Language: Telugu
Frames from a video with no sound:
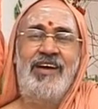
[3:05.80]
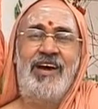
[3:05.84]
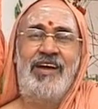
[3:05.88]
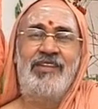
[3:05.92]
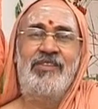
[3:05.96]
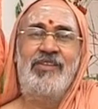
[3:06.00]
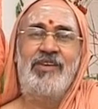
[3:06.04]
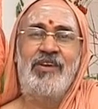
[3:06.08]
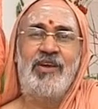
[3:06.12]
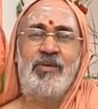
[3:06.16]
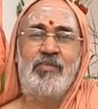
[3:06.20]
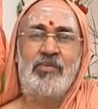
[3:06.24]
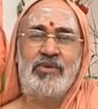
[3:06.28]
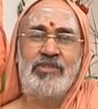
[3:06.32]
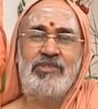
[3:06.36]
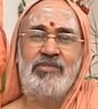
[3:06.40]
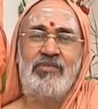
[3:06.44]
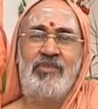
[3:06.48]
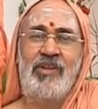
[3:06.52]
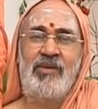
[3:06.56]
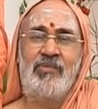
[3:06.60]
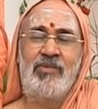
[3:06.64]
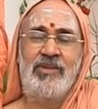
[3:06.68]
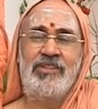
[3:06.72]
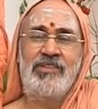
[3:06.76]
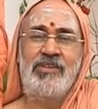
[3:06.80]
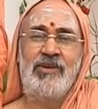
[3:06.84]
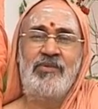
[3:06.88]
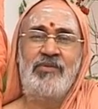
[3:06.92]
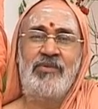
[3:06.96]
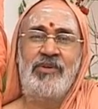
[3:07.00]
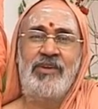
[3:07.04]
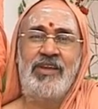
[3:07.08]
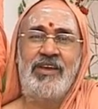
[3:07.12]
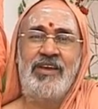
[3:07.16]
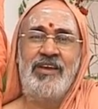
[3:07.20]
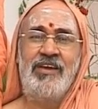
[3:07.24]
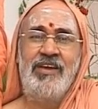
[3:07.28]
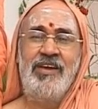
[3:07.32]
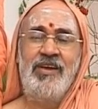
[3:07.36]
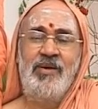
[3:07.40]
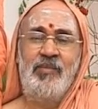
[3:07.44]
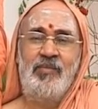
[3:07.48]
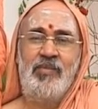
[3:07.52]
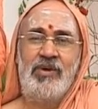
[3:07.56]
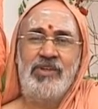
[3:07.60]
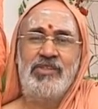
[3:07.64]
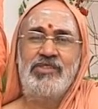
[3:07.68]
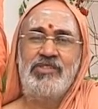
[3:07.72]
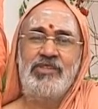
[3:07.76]
అందుకే పశువుల మధ్య ఉంటే
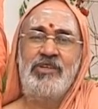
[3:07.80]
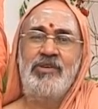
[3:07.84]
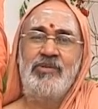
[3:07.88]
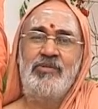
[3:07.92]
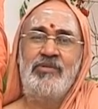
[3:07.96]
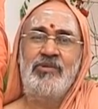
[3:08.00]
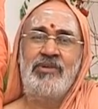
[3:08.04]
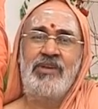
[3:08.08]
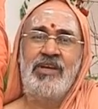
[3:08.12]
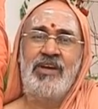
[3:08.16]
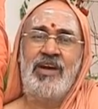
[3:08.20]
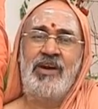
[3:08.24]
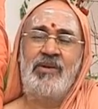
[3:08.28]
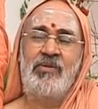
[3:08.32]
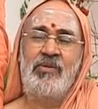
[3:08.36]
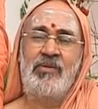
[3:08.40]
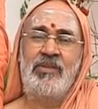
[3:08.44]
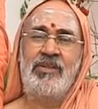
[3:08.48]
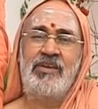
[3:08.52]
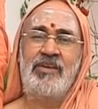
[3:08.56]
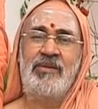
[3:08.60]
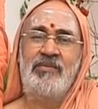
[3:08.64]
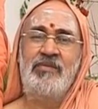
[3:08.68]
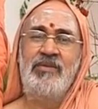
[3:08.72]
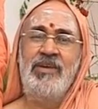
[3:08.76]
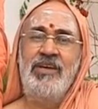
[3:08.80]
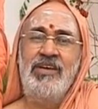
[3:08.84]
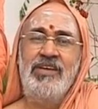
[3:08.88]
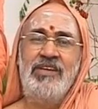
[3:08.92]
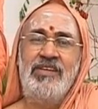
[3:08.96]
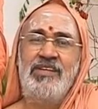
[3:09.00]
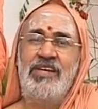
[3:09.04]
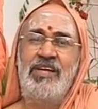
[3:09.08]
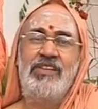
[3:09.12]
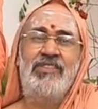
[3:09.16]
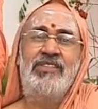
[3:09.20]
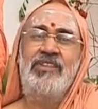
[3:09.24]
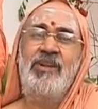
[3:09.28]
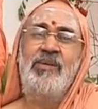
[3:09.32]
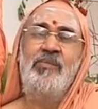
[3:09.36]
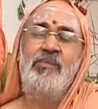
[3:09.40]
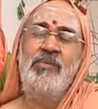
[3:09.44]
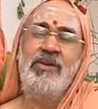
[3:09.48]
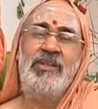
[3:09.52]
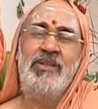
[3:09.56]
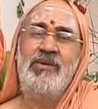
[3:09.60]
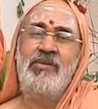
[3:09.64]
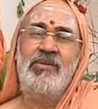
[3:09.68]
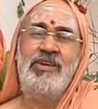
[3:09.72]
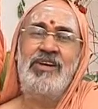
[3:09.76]
మనిషికి ఉండే ఆ హృదయం యంత్రం
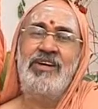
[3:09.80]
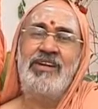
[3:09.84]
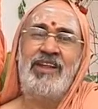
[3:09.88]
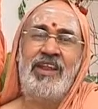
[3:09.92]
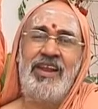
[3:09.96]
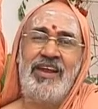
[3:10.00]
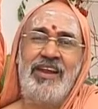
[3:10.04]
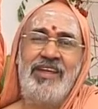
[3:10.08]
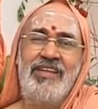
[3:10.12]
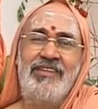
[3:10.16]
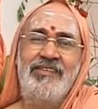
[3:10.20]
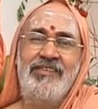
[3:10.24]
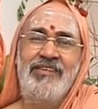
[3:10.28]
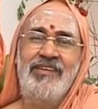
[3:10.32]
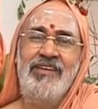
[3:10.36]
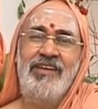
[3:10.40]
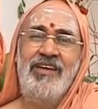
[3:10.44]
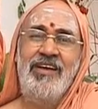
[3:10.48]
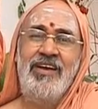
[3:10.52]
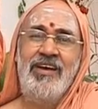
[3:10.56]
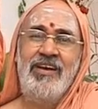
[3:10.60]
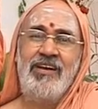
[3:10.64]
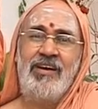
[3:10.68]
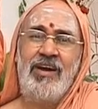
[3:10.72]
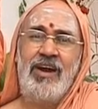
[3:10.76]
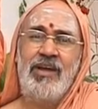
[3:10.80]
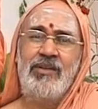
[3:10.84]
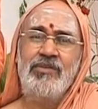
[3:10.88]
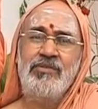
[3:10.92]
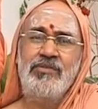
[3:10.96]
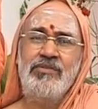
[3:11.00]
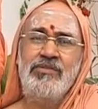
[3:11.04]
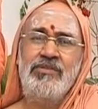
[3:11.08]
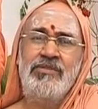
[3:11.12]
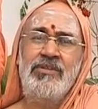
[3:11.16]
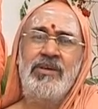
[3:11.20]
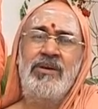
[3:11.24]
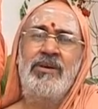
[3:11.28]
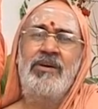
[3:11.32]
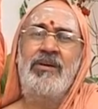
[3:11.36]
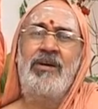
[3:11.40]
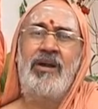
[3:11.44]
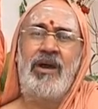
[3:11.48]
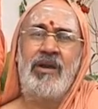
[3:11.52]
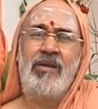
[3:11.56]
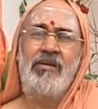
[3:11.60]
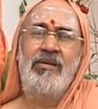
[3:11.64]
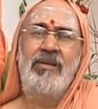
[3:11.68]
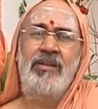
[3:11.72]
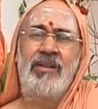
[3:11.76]
మీద ఉండటం లేదు కారు చూస్తే
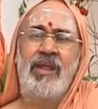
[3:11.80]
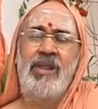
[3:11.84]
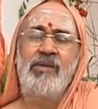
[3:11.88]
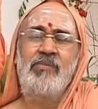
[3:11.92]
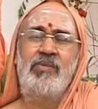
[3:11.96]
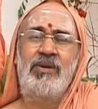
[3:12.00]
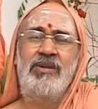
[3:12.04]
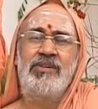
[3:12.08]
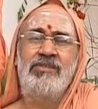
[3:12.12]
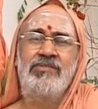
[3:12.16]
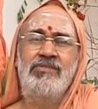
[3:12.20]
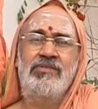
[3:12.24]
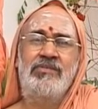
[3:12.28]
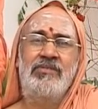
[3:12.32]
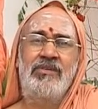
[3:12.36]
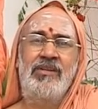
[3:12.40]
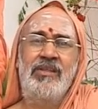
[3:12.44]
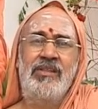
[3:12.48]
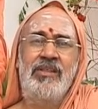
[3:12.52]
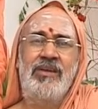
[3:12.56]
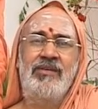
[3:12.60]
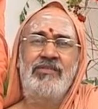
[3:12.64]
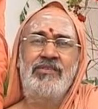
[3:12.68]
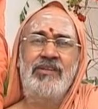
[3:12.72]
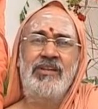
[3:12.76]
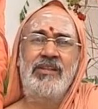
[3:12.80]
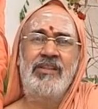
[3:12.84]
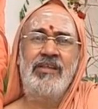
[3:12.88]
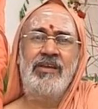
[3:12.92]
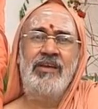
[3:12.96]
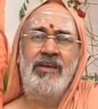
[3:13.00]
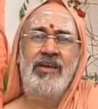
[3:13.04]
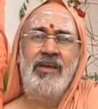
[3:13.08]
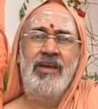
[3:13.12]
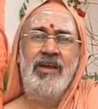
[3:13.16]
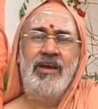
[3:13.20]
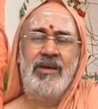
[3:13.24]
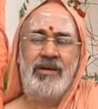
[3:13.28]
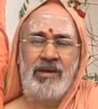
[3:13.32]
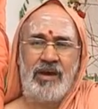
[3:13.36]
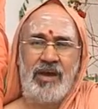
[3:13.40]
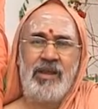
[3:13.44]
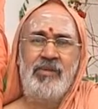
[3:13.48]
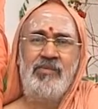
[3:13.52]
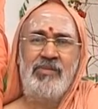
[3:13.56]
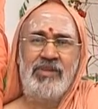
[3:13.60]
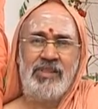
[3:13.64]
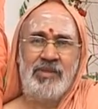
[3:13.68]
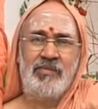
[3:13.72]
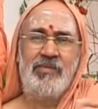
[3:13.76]
కారుని నేను పట్టించుకునేది ఏమున్నది
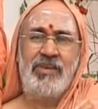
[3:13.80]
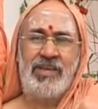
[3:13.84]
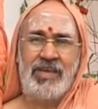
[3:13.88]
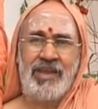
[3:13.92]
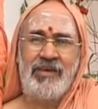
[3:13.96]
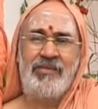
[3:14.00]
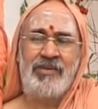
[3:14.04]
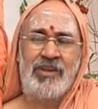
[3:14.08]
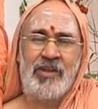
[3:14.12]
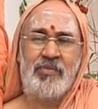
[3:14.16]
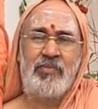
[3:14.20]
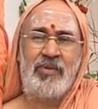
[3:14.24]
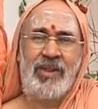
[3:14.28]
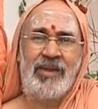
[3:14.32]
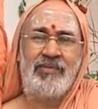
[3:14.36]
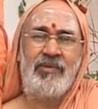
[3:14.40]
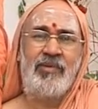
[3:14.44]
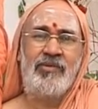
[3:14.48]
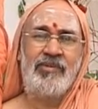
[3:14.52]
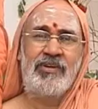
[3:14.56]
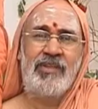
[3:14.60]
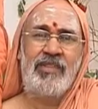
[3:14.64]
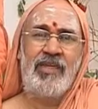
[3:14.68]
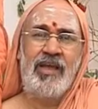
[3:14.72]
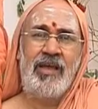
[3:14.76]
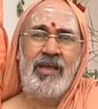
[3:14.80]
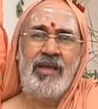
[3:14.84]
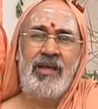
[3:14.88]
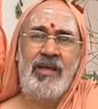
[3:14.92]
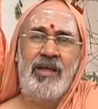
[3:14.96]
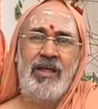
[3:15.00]
కారు మీద మీకేమైనా ప్రేమ ఉంటుందా